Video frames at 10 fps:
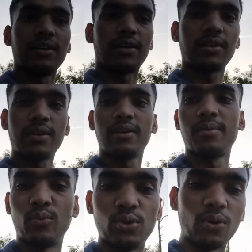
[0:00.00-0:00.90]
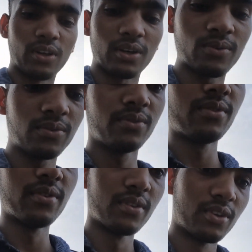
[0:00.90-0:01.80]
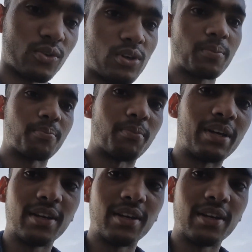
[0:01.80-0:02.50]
आ रहा है मुँह धो लेता हूँ क्योंकि भाई